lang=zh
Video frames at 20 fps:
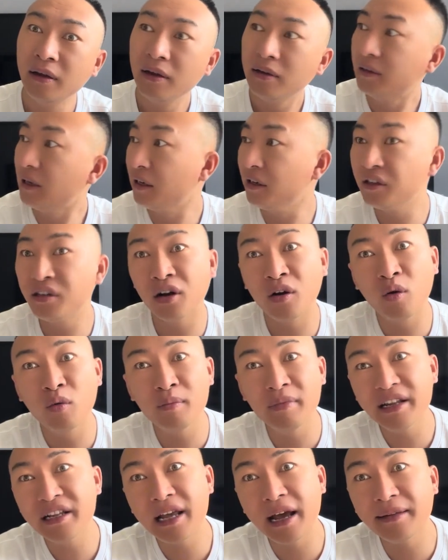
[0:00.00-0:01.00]
咱这是鸿
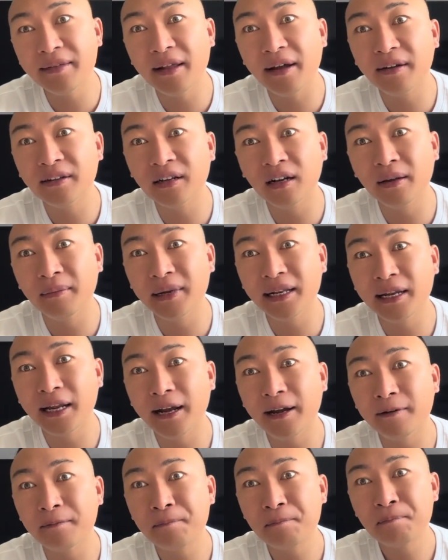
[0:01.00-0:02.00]
门宴呐，整了半
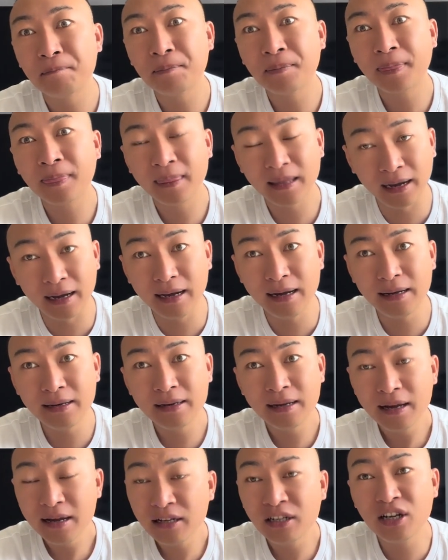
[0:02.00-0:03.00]
天
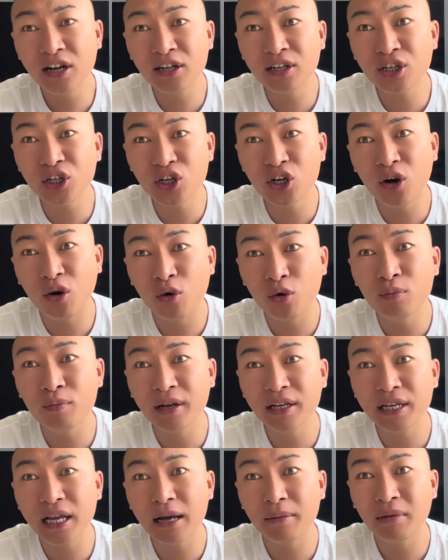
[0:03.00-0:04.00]
啊，这是鸿
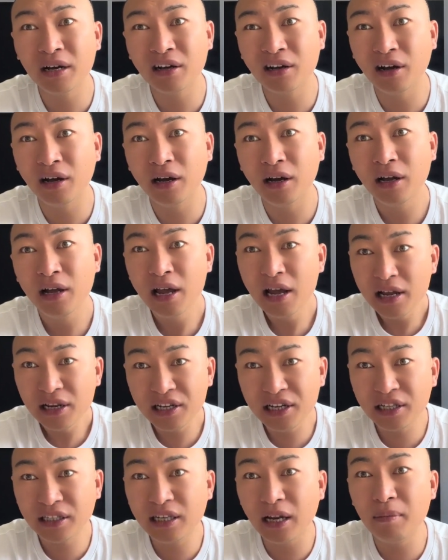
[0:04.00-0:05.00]
门宴吗？哥，
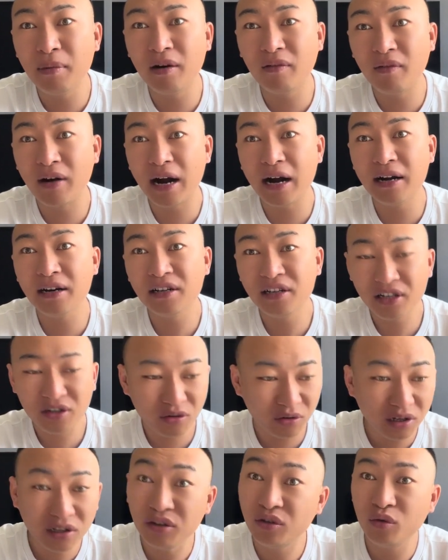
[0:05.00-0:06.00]
你这么玩，你觉
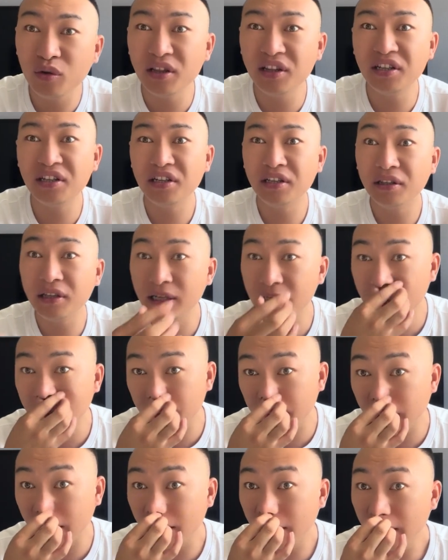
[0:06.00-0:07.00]
得你对得起弟弟
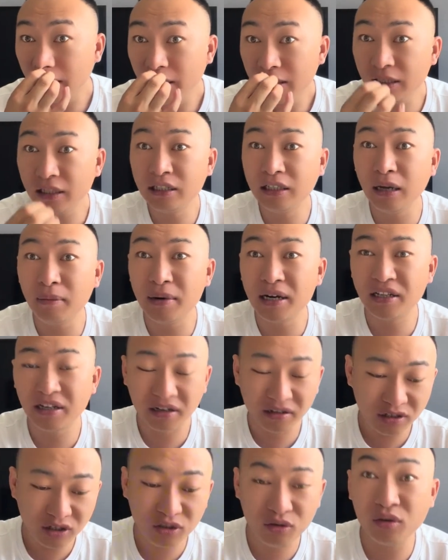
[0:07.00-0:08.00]
吗？你这么
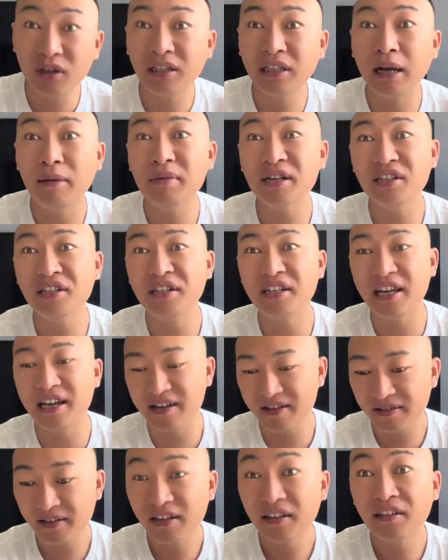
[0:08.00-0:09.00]
整，你觉得咱们之
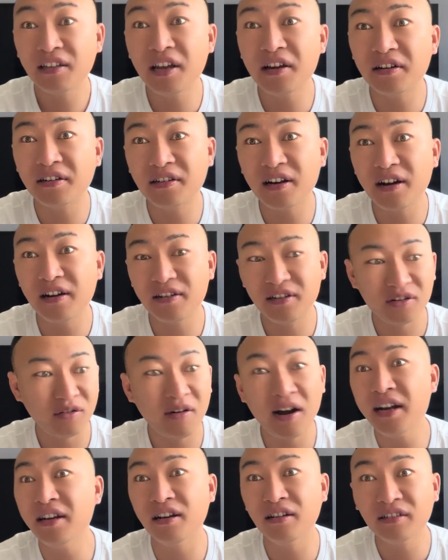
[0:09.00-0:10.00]
间这个事儿以后
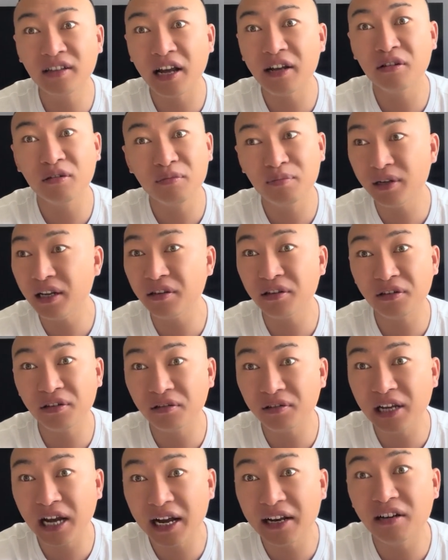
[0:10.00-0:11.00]
还能抬头不见低头
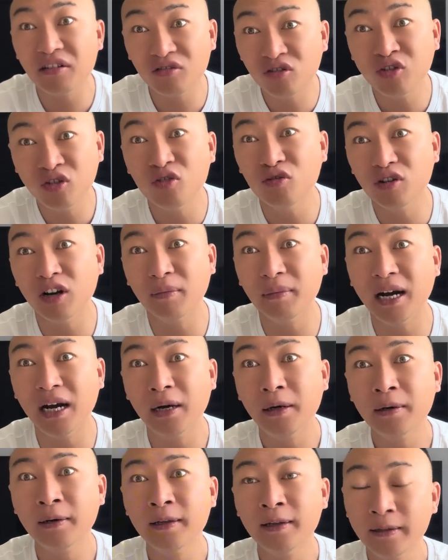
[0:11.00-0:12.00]
见，还能处了吗？